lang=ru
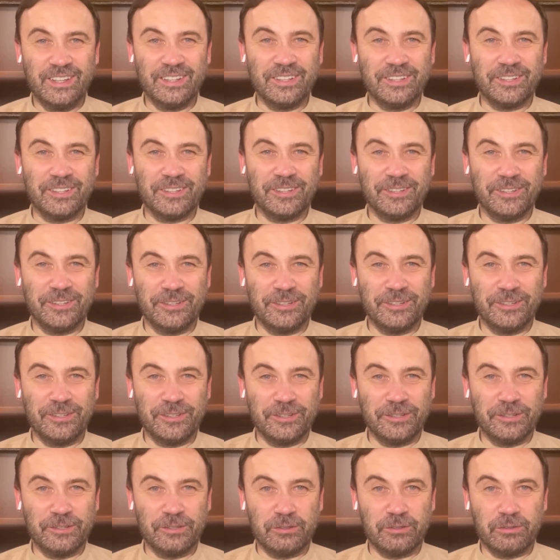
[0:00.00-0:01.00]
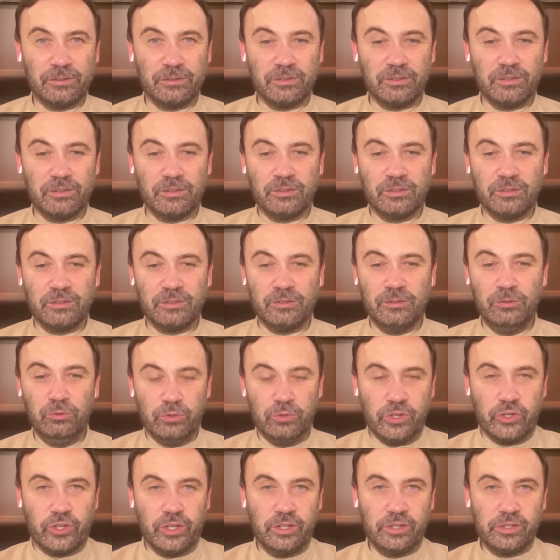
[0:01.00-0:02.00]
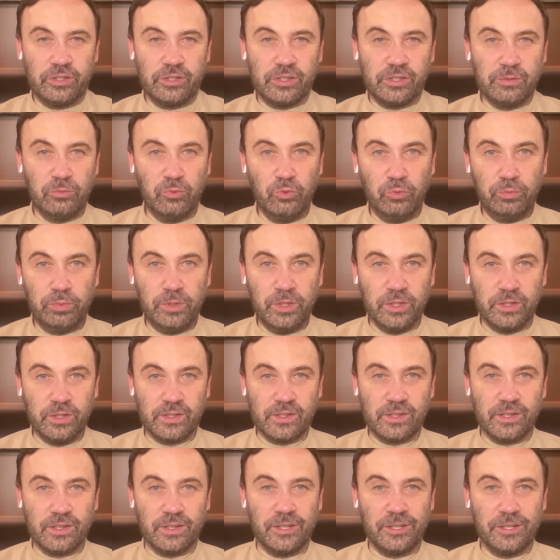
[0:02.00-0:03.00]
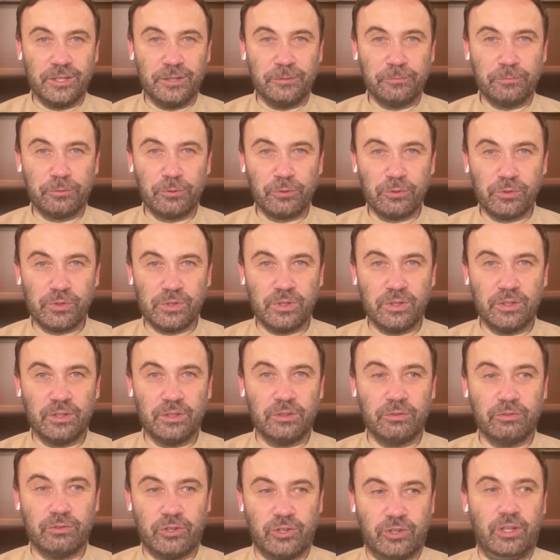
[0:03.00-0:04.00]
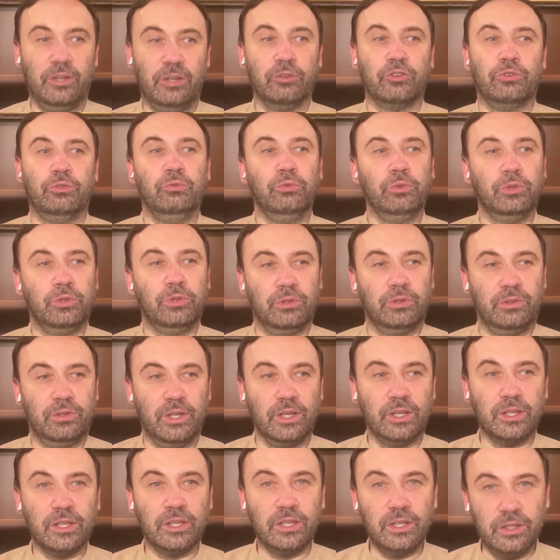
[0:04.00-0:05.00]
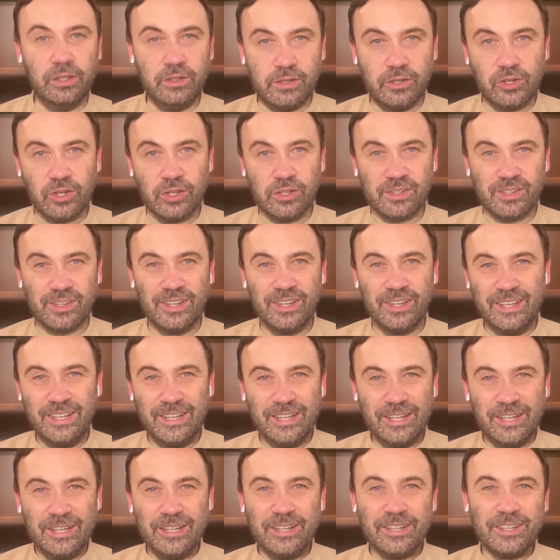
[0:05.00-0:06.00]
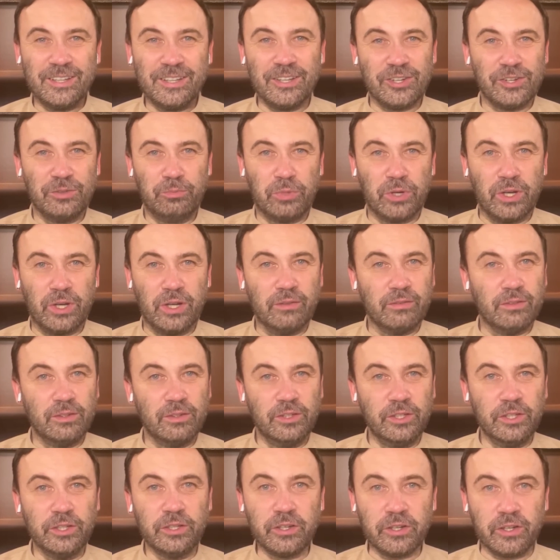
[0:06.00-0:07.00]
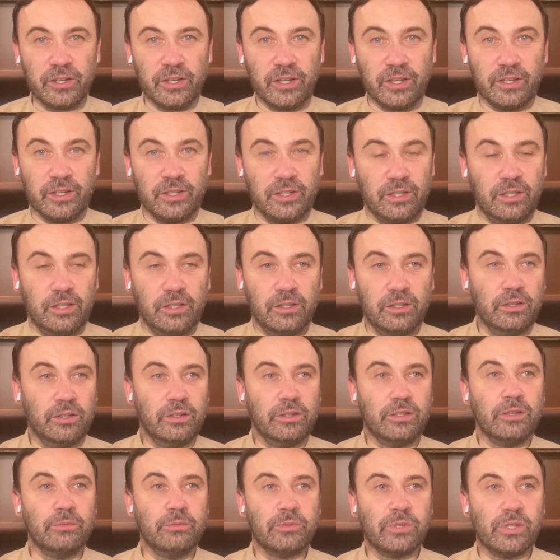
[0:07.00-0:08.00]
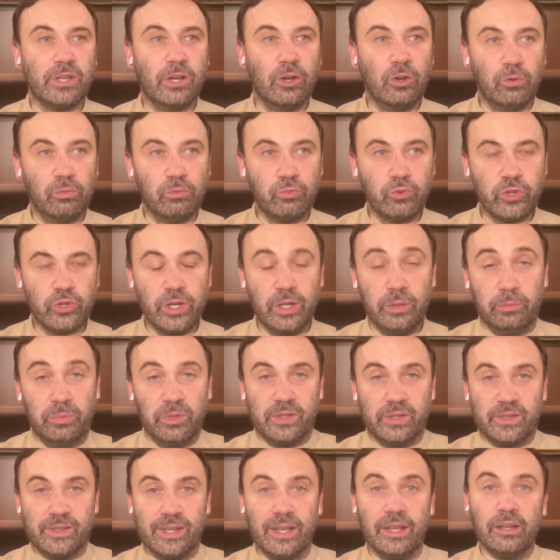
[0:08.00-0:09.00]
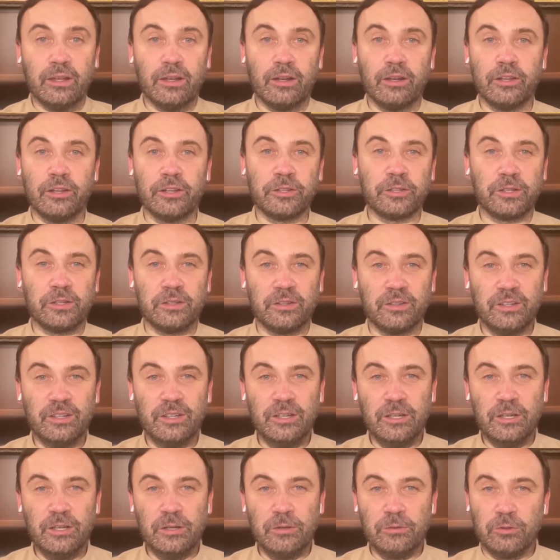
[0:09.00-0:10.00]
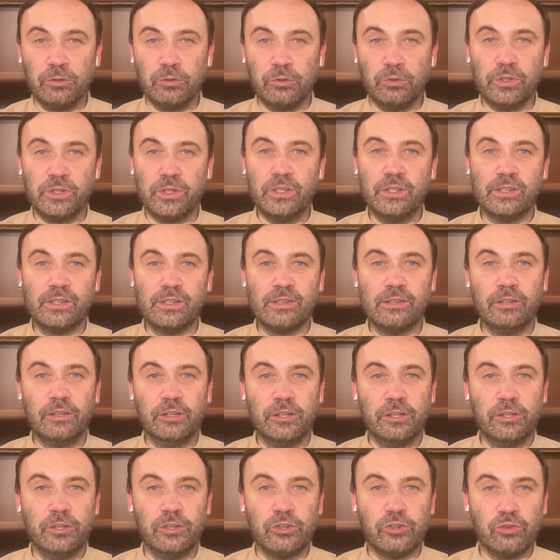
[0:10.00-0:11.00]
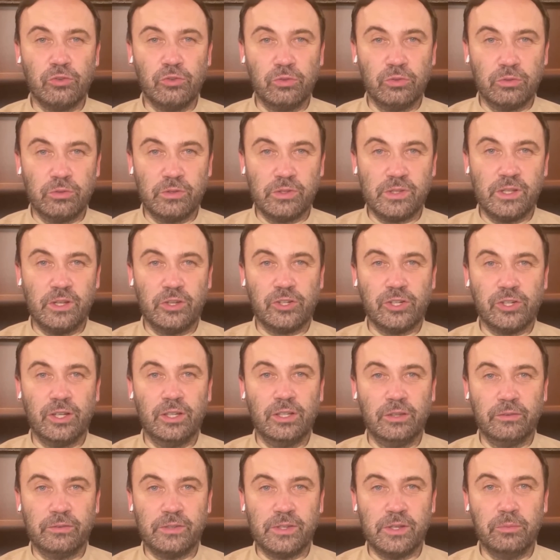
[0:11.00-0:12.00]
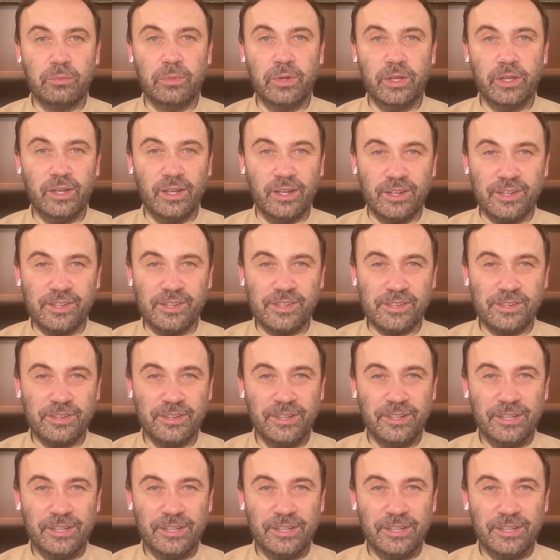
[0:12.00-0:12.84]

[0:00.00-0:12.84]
Это э, люди же не самоубийцы, они просто считают, что вот такие сейчас значит, правила игры. Они тем самым уже обесценили это. То есть если еще сначала все боялись,